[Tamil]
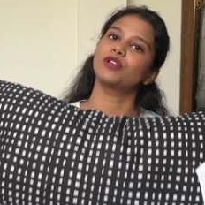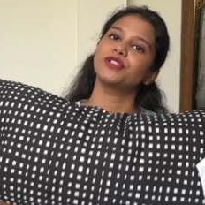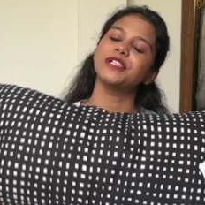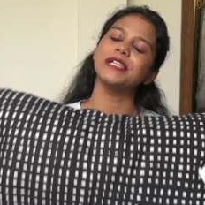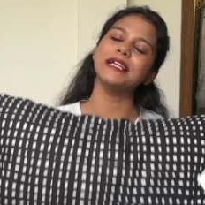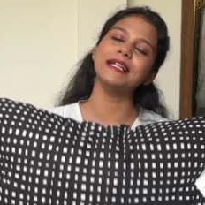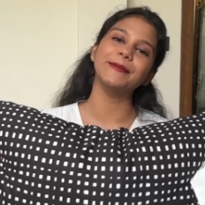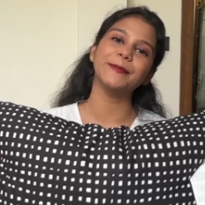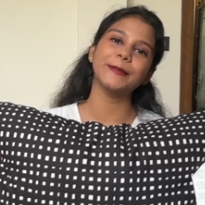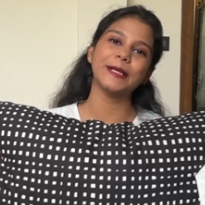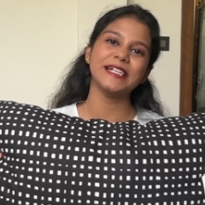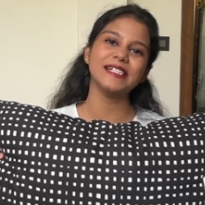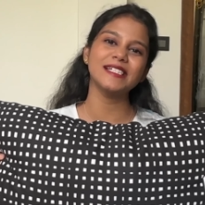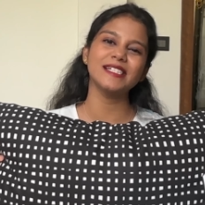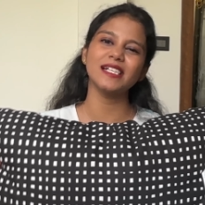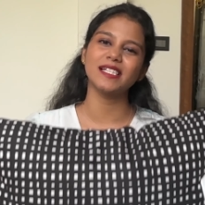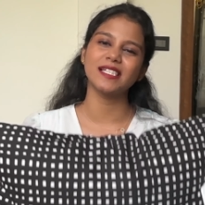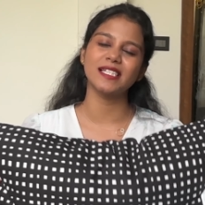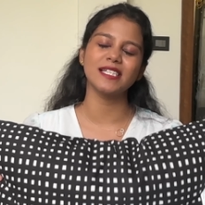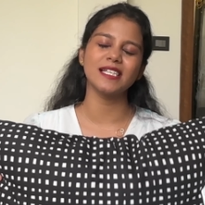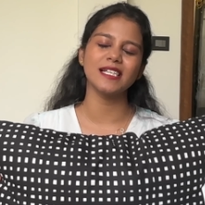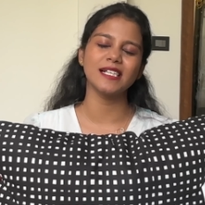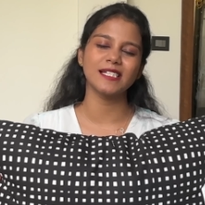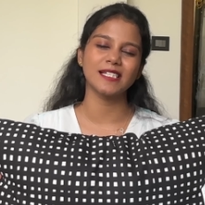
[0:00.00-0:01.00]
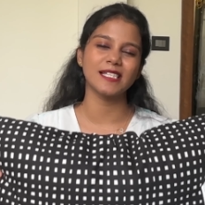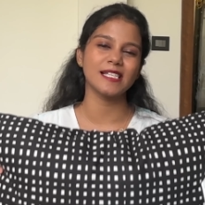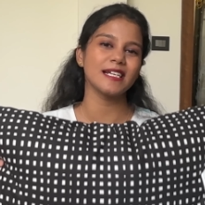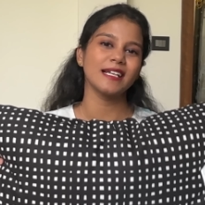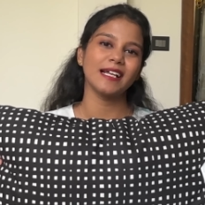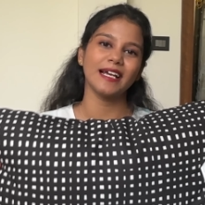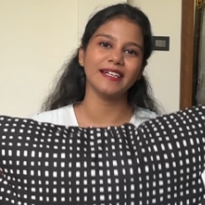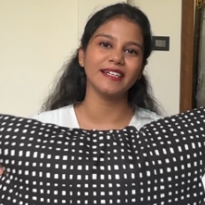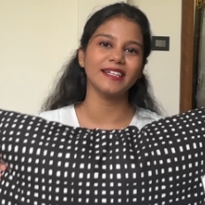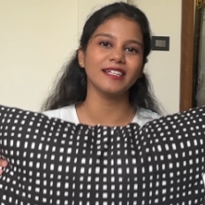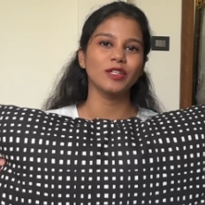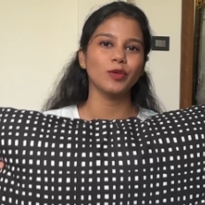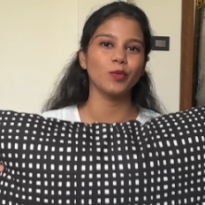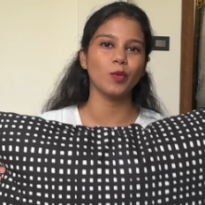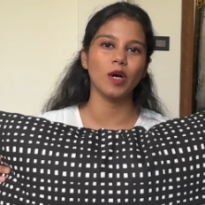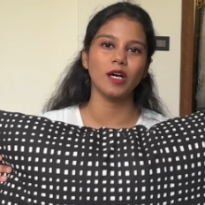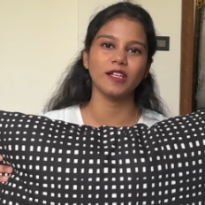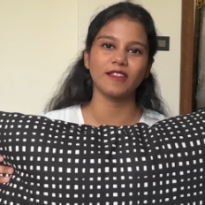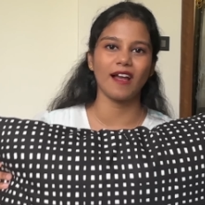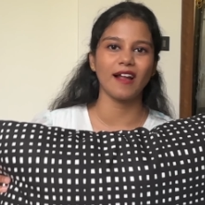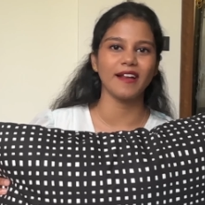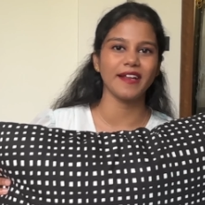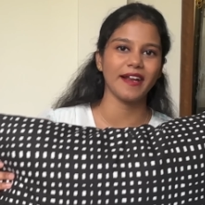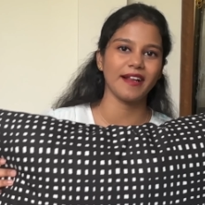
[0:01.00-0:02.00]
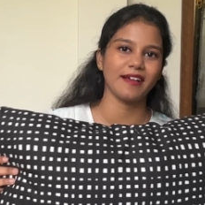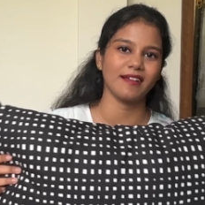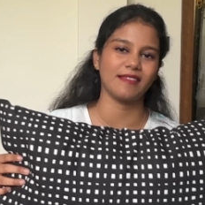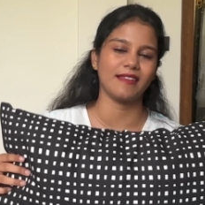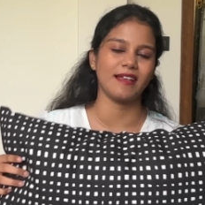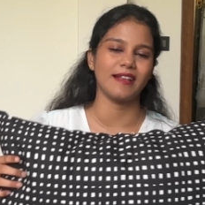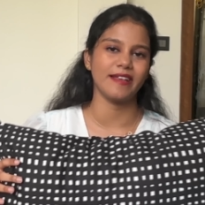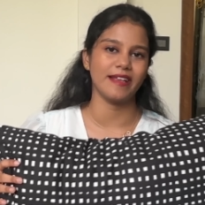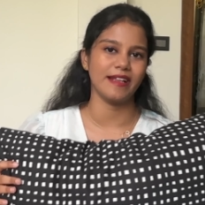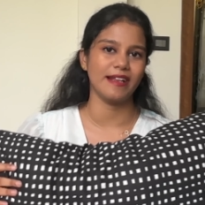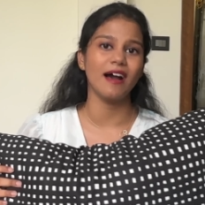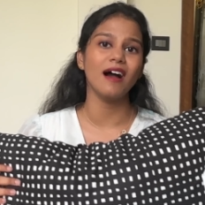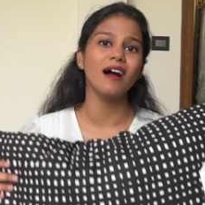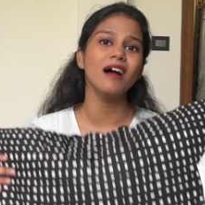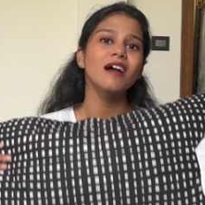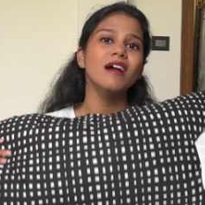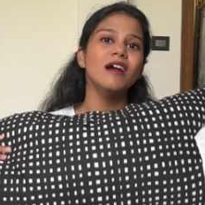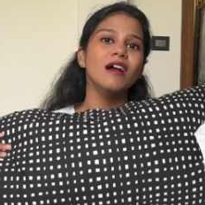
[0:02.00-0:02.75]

ஒரிஜினல் ப்ரைஸ் சிக்ஸ் சிக்ஸ்டி நைனுக்கு இது ஒர்த்தானு எனக்கு தெரியல